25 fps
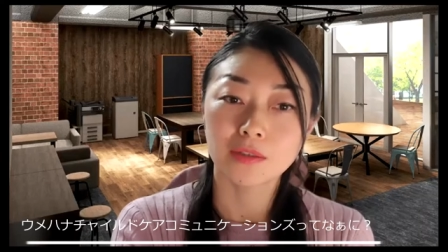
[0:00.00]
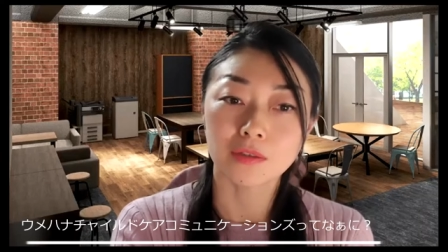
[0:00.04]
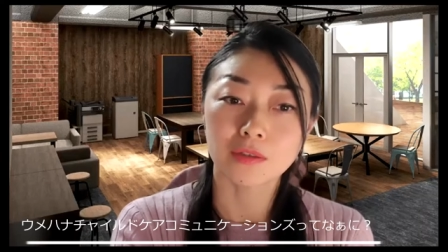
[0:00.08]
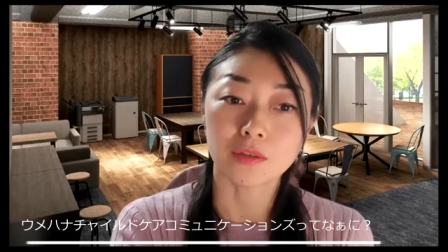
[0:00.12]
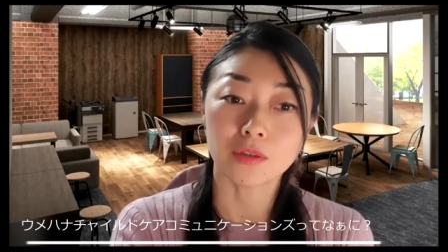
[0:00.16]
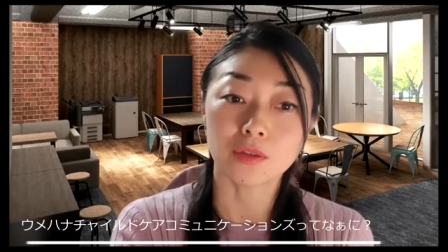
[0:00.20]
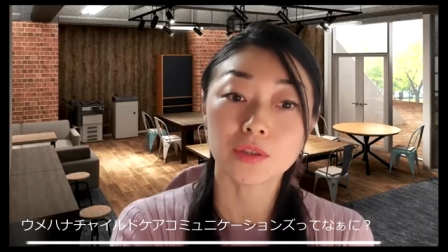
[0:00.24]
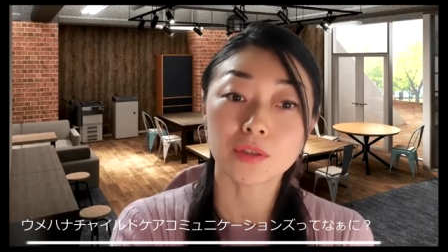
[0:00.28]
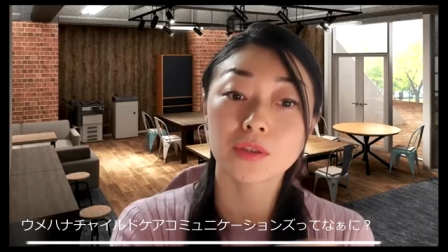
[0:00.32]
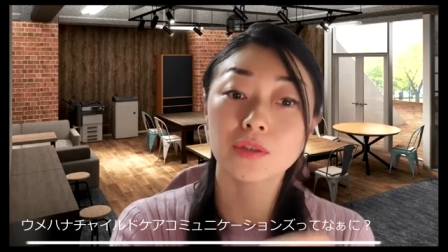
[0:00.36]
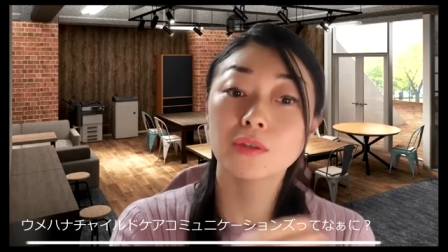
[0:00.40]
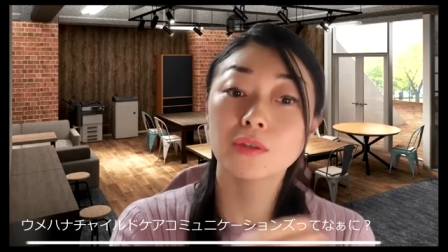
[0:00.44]

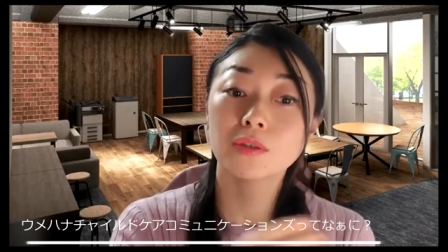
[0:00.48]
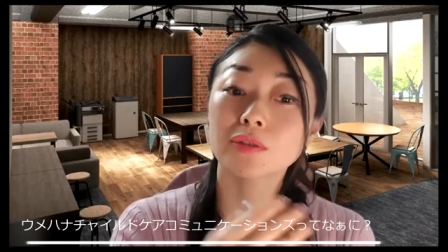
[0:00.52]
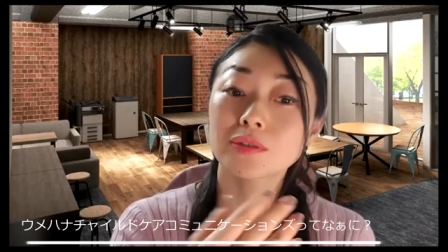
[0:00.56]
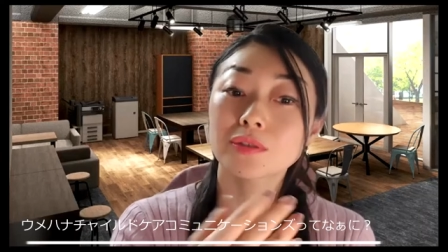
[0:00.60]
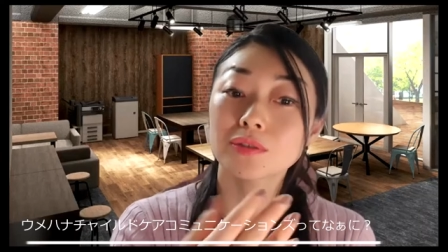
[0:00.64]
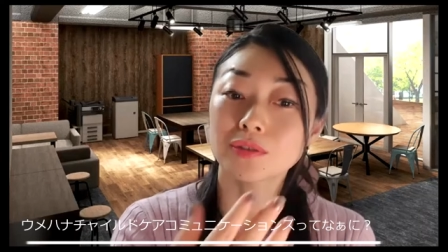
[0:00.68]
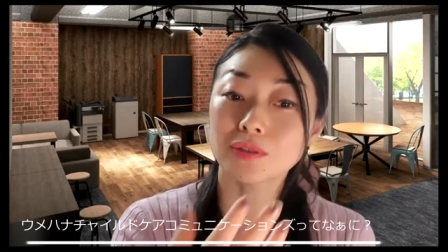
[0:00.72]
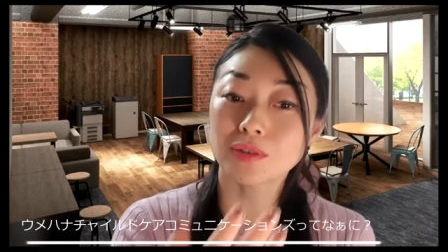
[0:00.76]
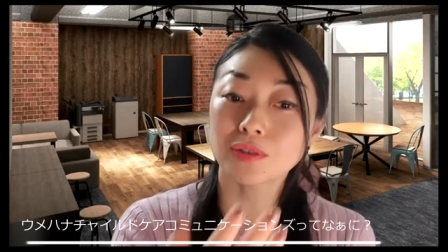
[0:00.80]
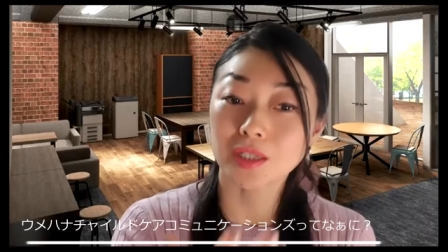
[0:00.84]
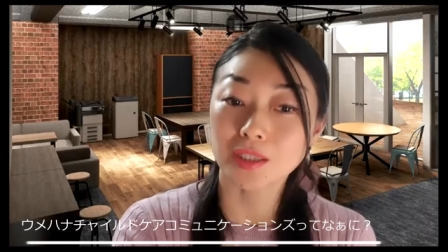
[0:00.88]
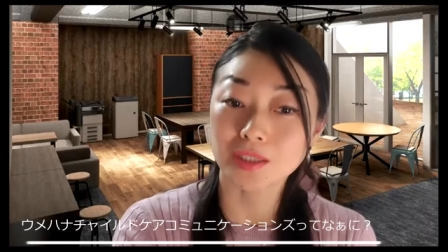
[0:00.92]
より多
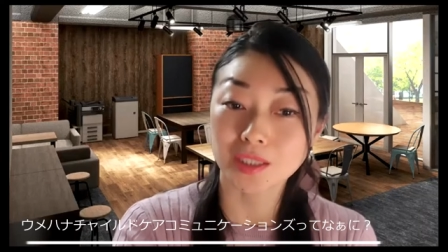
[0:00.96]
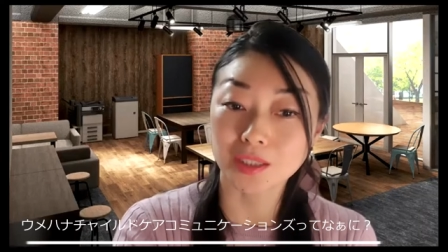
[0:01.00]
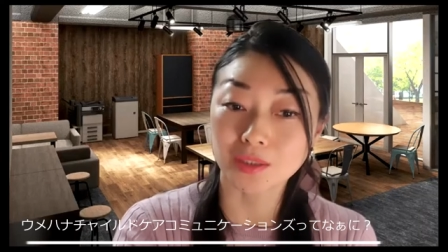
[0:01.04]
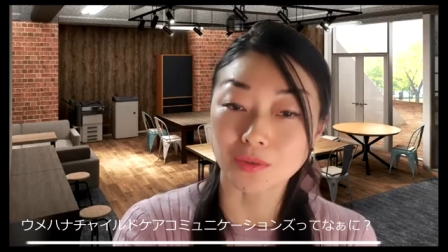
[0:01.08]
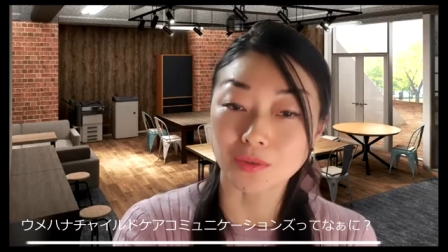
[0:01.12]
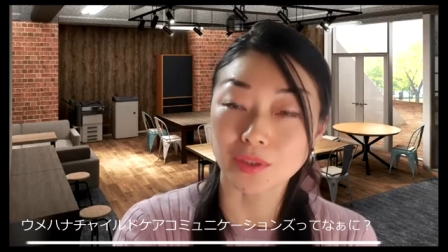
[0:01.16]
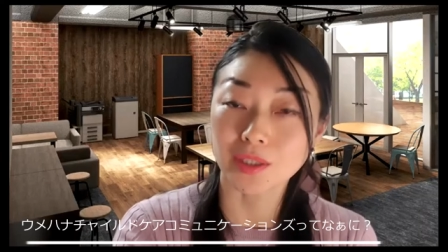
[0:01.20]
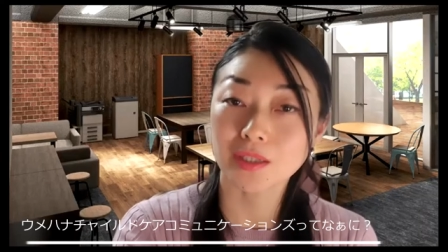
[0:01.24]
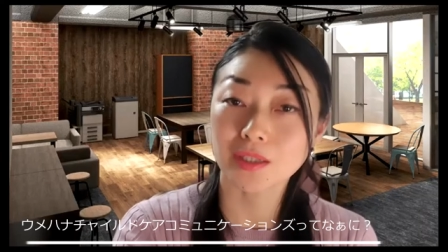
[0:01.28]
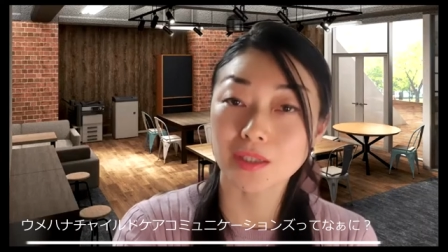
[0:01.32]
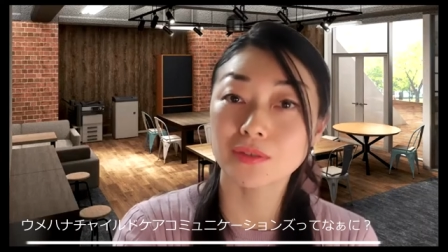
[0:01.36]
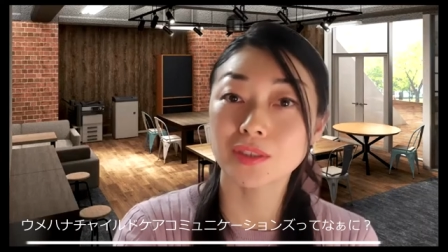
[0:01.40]
くの方の
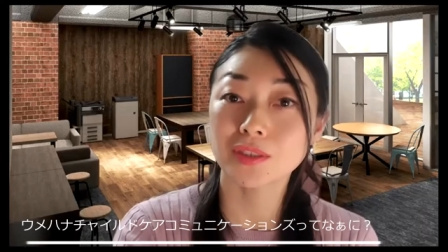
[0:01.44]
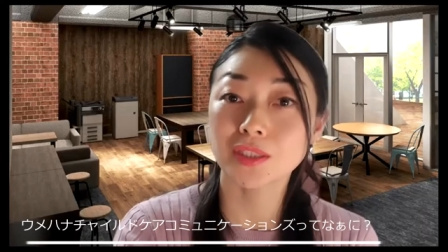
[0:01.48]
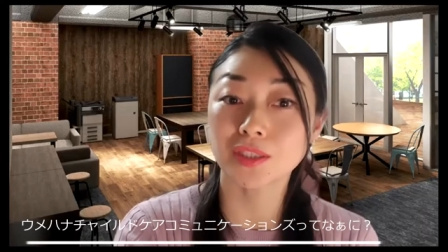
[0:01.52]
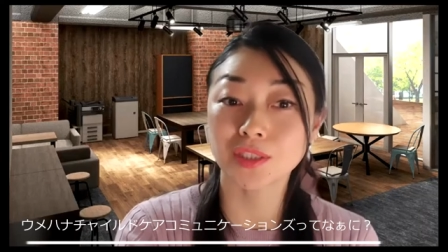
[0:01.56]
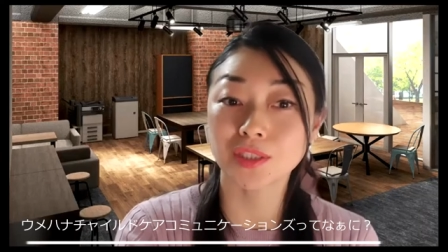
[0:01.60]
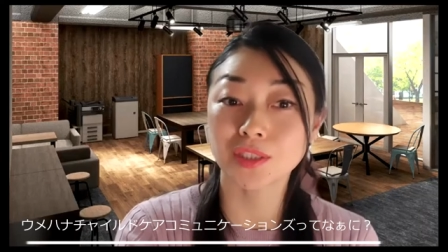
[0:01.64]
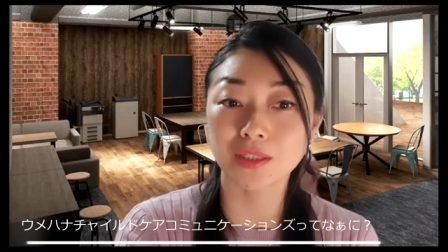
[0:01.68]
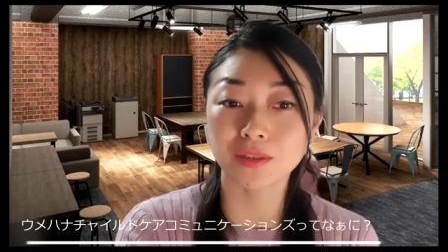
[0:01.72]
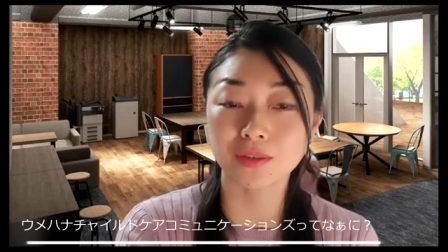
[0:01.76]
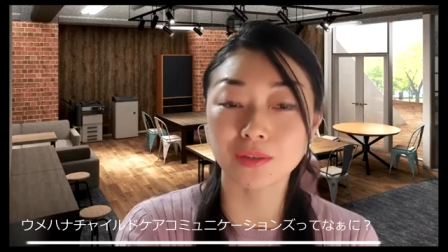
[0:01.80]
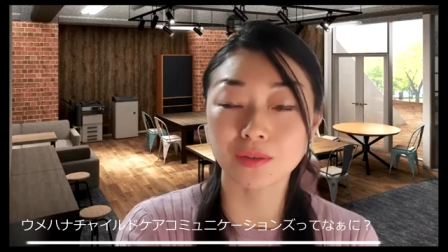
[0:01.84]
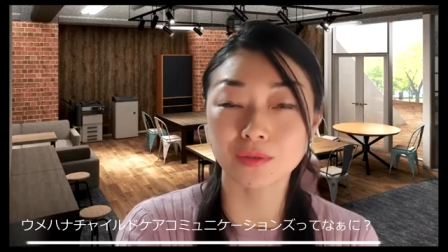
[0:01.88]
お役に
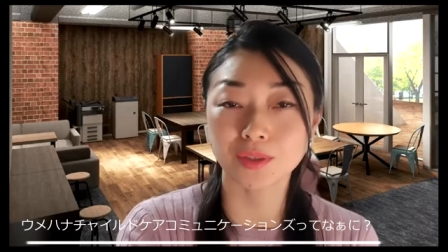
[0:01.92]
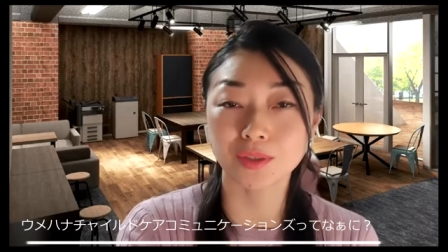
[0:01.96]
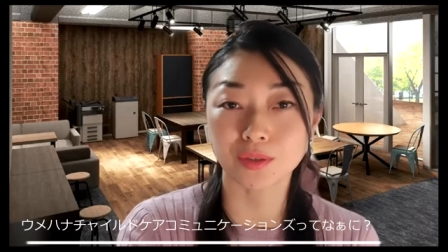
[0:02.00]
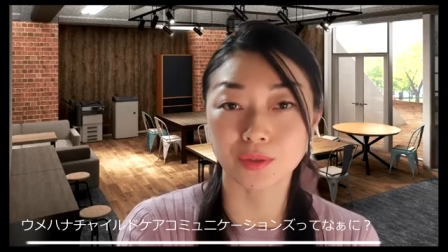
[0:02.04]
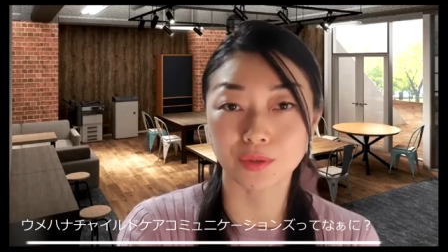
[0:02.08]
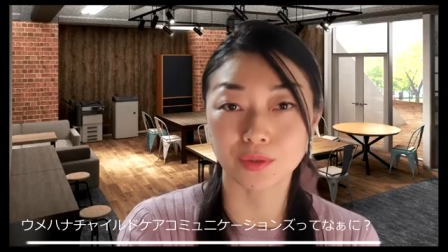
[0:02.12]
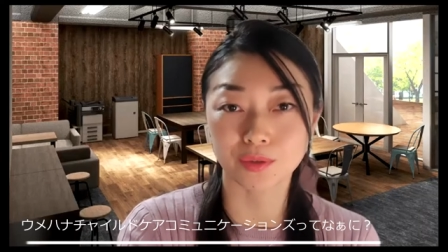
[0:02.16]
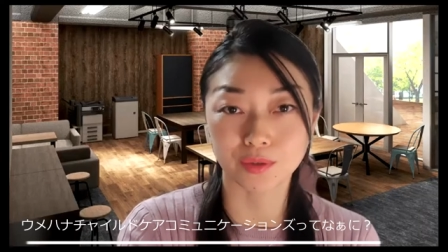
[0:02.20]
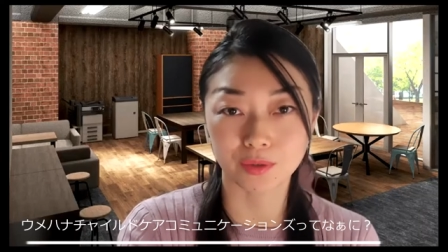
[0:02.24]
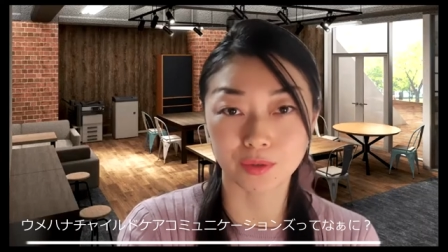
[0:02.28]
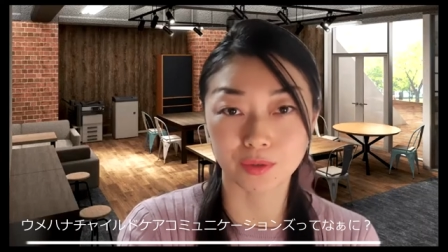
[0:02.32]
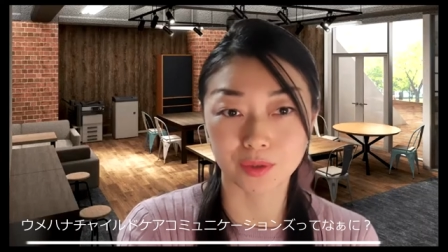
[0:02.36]
立てるように
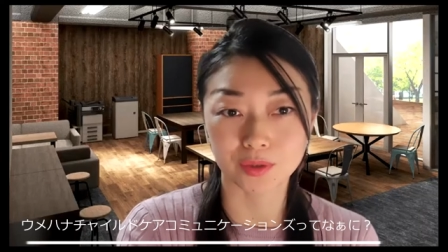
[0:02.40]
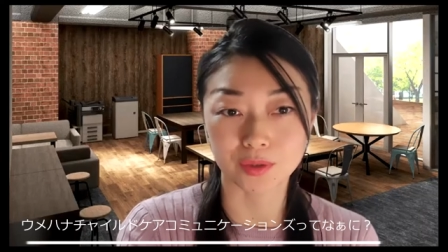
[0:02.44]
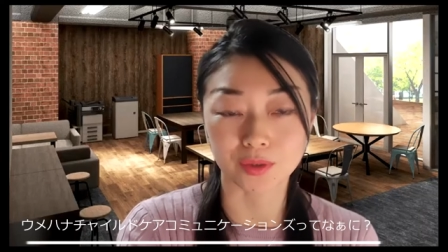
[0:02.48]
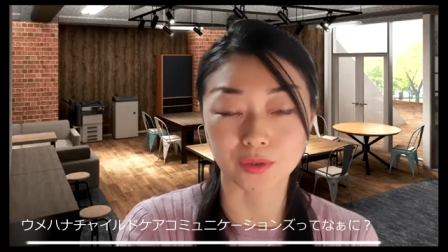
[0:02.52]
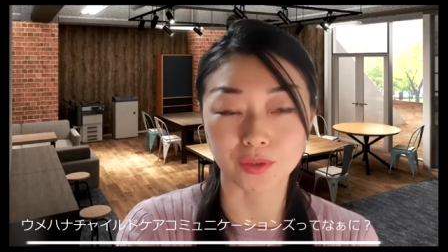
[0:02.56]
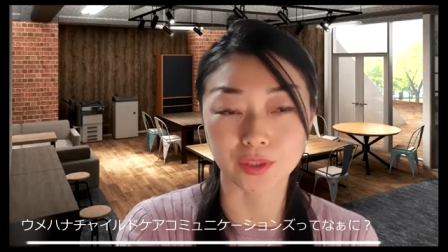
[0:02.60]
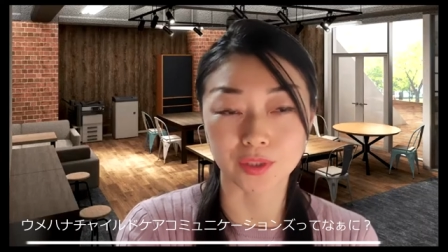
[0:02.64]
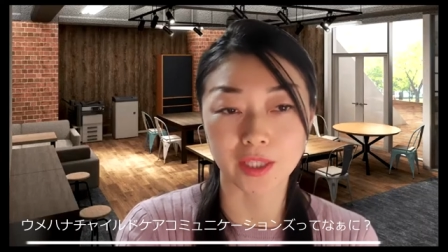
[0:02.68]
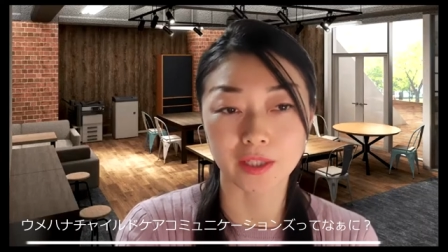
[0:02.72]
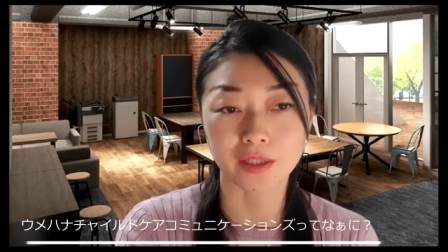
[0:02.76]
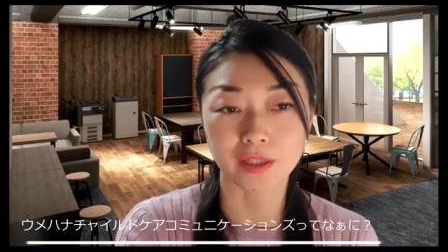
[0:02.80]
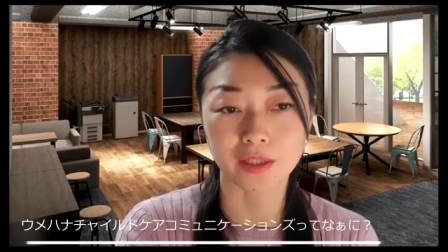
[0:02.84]
というこ
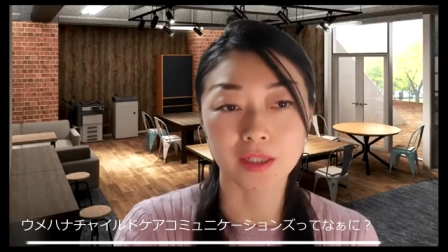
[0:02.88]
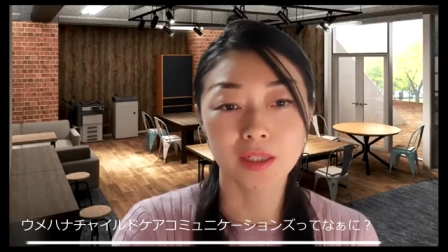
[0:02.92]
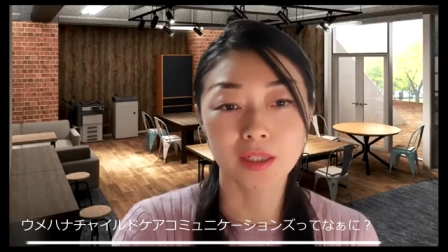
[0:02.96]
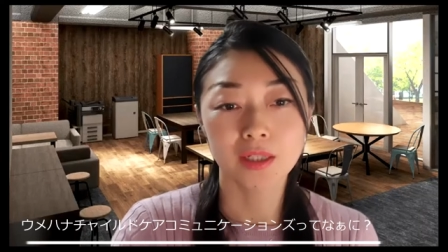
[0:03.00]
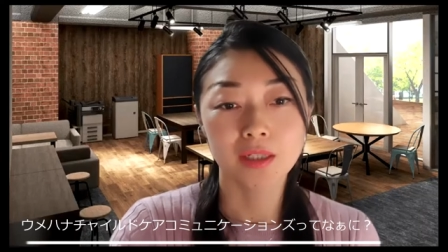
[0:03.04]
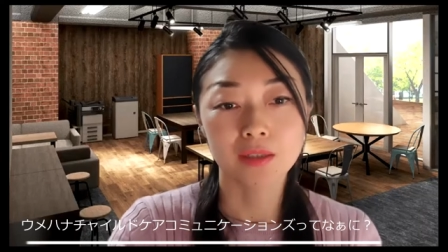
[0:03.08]
とで